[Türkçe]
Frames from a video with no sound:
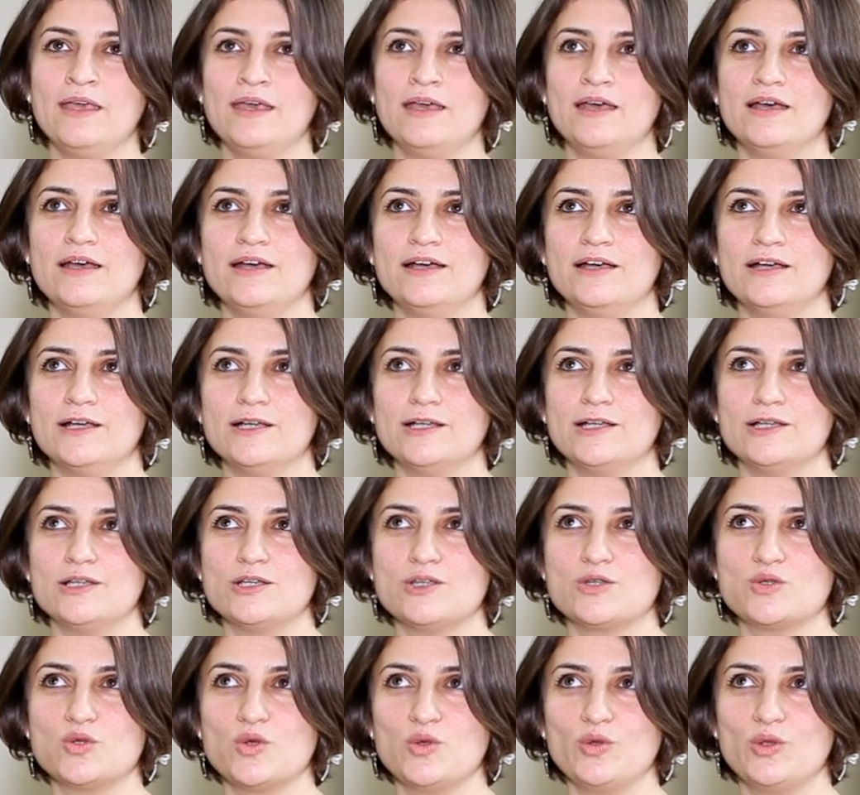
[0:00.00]

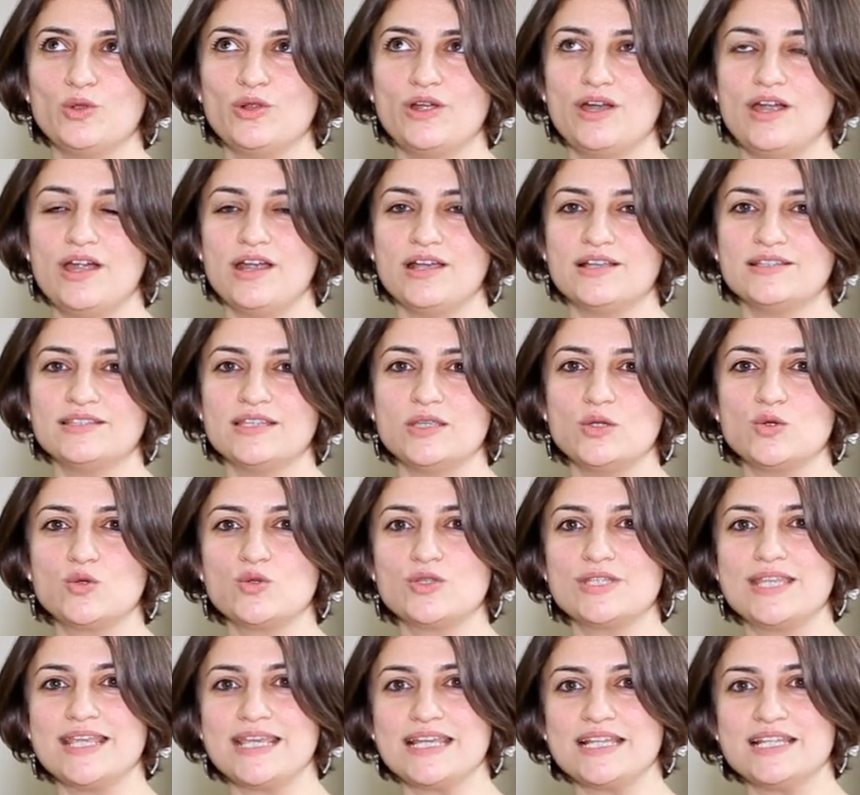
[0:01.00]
Ee, son olarak da
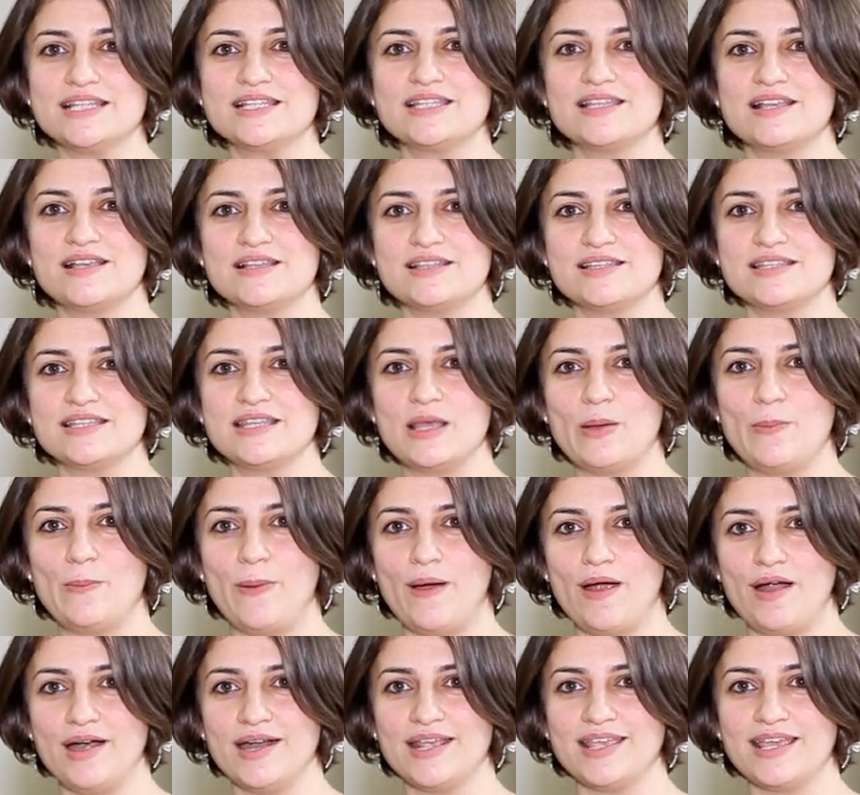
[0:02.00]
yüksek lisans
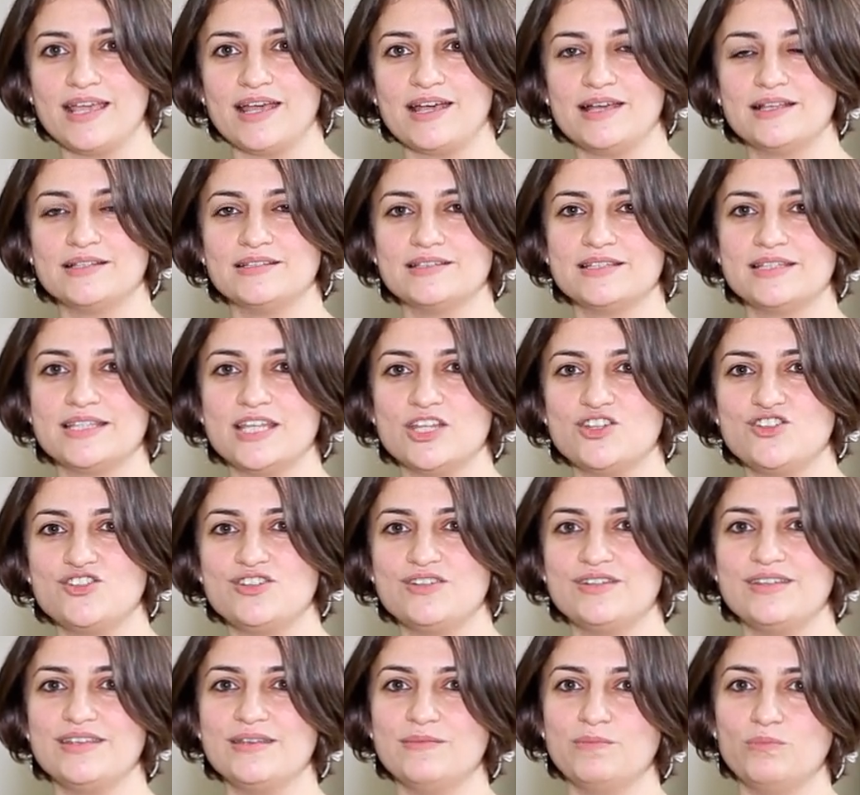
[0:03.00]
yaparken
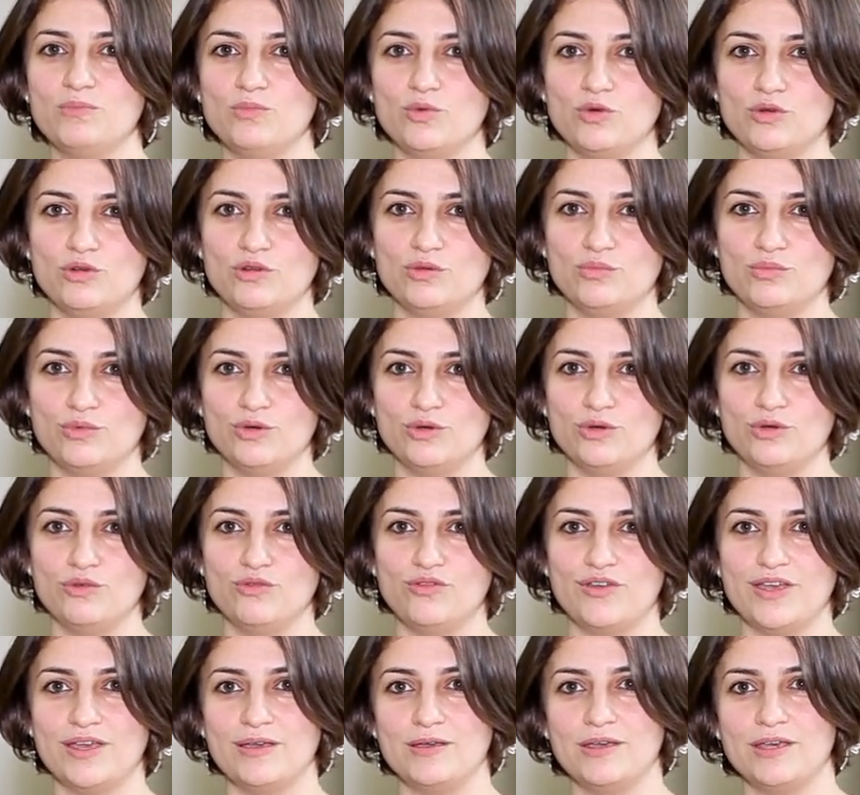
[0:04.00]
seçtiğim
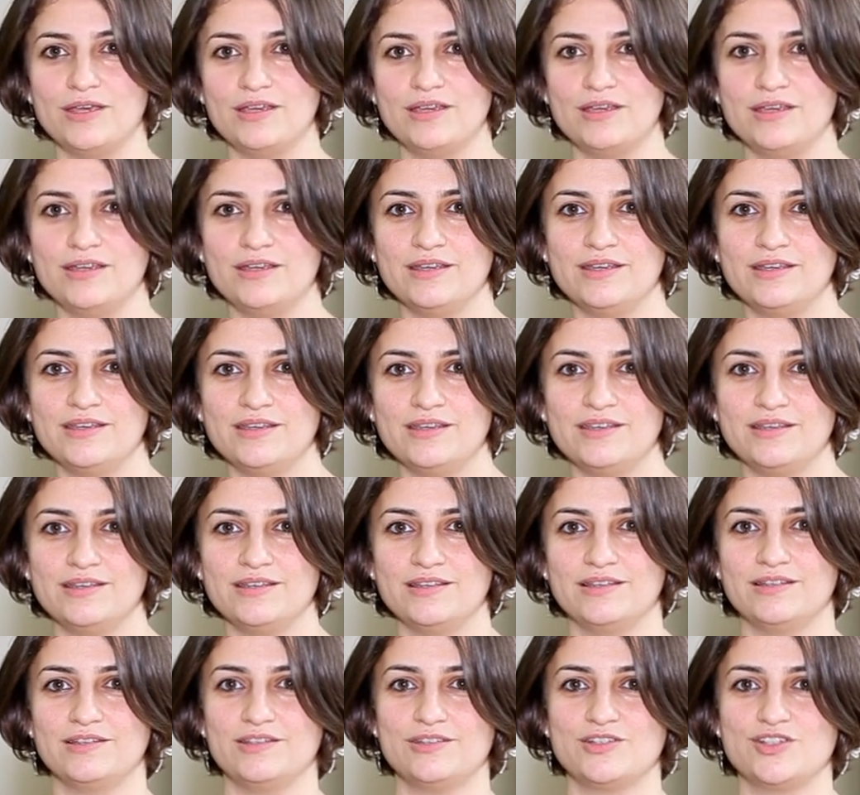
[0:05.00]
bölümü ve
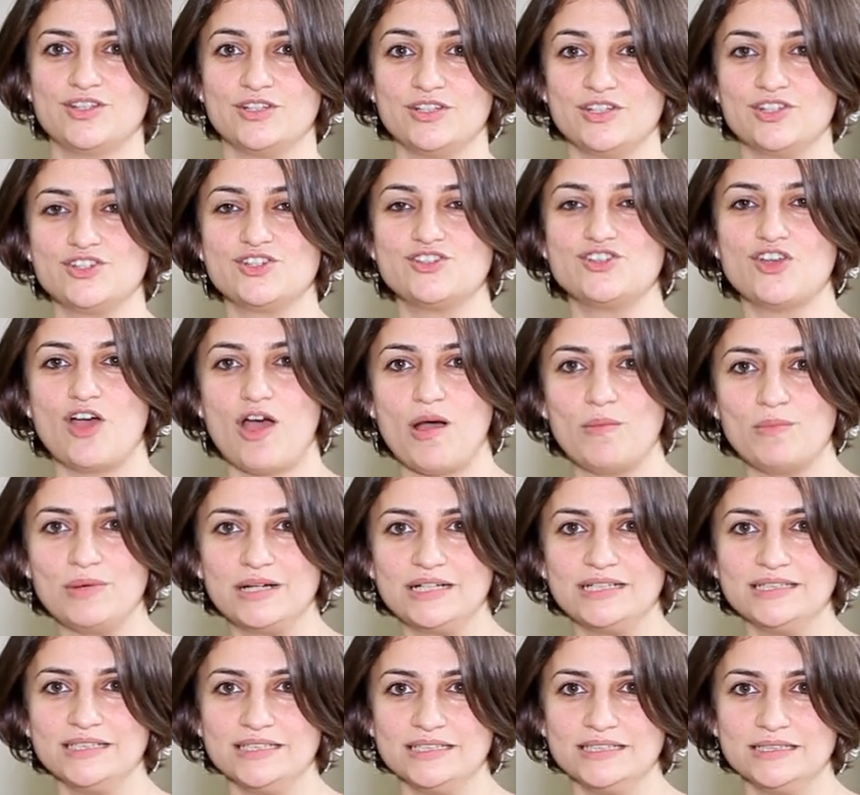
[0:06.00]
e, çalışacağım
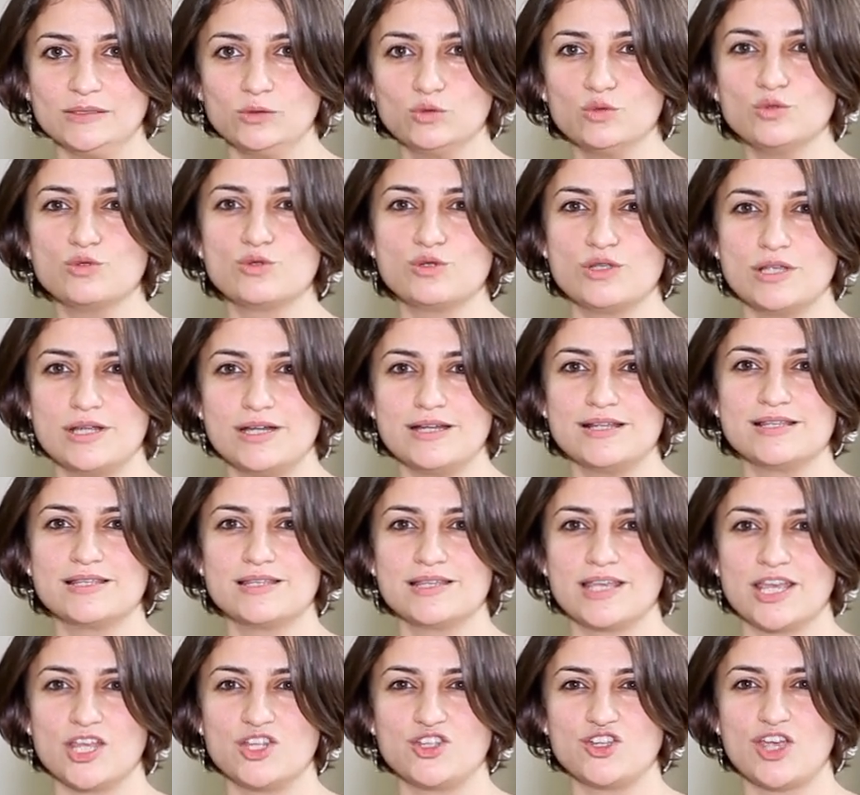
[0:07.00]
alanı
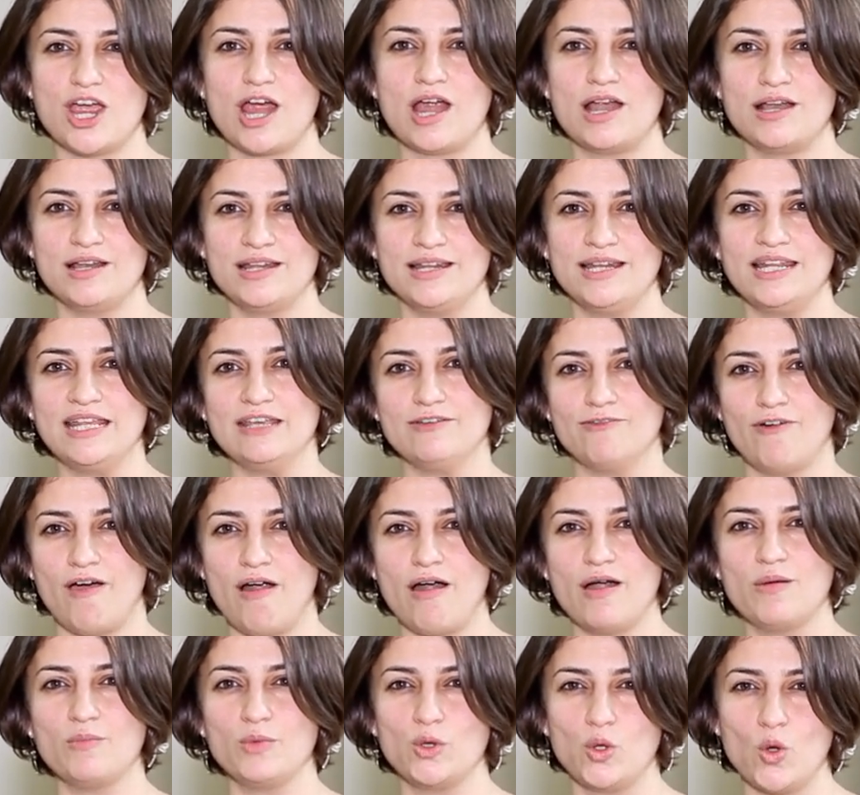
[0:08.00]
uluslararası geçerliliği
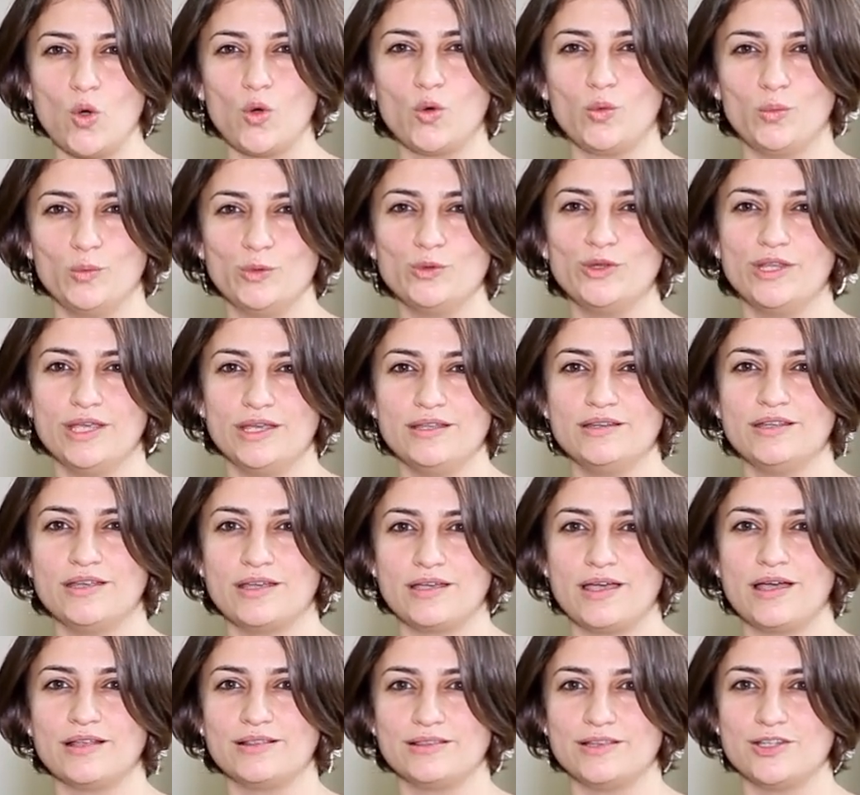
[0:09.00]
var mı yok mu diye
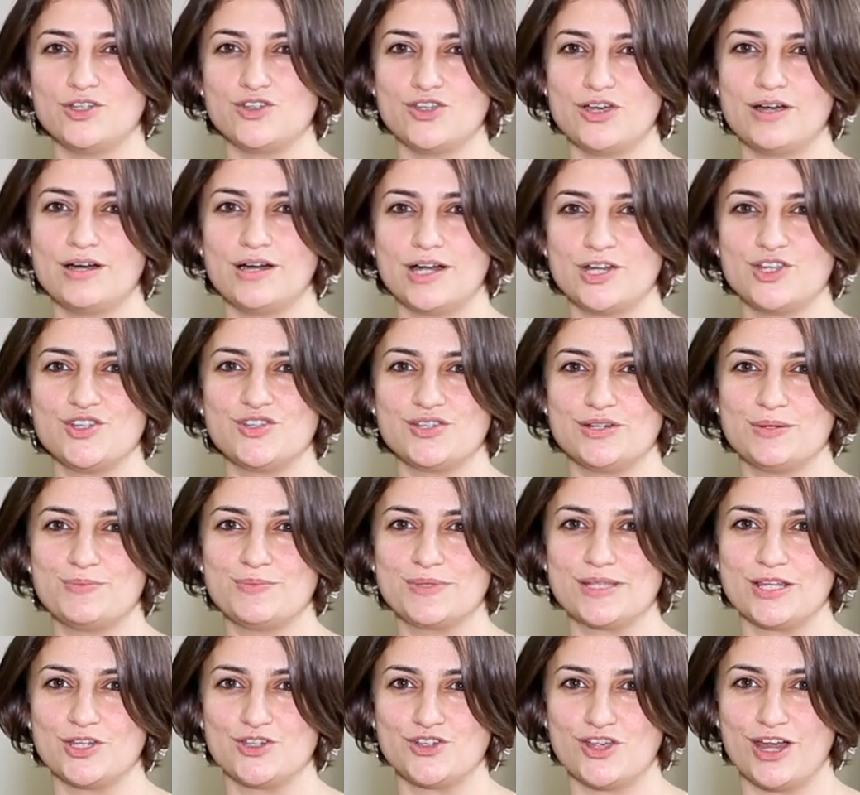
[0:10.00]
dikkatlice
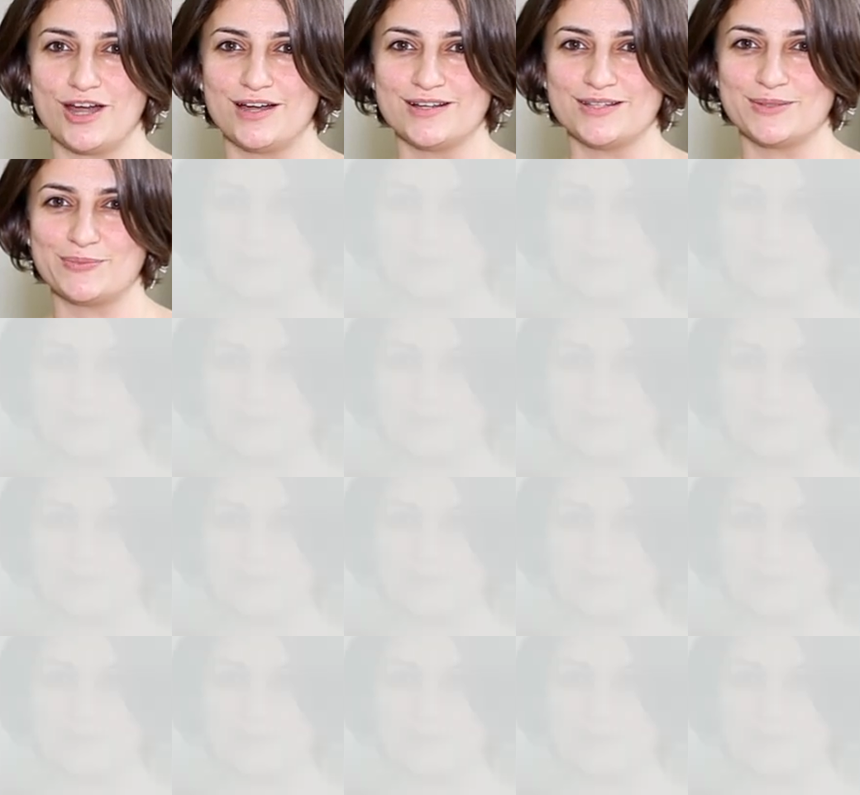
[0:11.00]
araştırıp seçerdim.